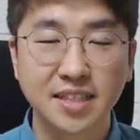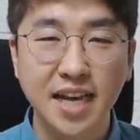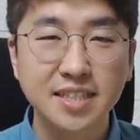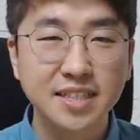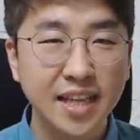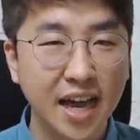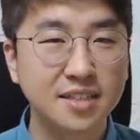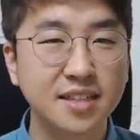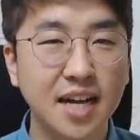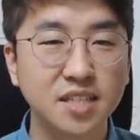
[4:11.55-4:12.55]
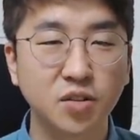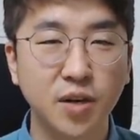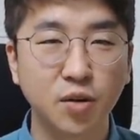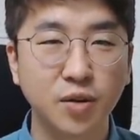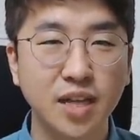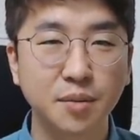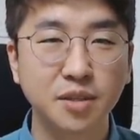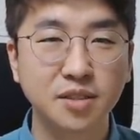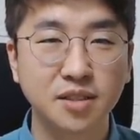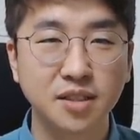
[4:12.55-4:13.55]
쟤는 내가 극하는 거라고 했다면은